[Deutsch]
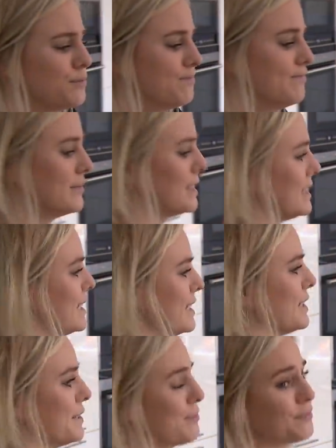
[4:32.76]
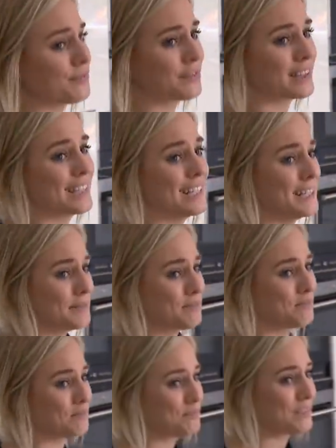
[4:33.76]
ich wollte auch gerne sagen, wenn ich
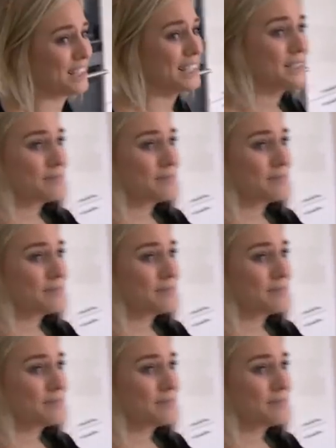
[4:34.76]
mal ganz kurz, dafür